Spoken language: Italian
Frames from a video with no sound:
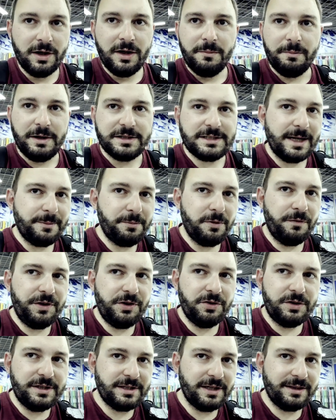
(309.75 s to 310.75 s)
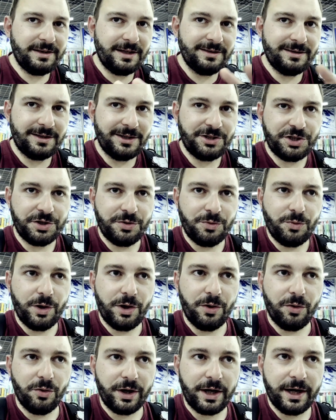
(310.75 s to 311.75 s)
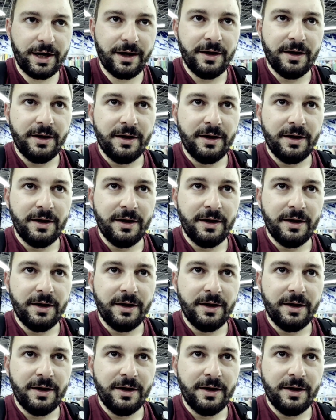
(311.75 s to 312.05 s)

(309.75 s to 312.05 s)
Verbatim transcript: ma sarebbe un video di 75 ore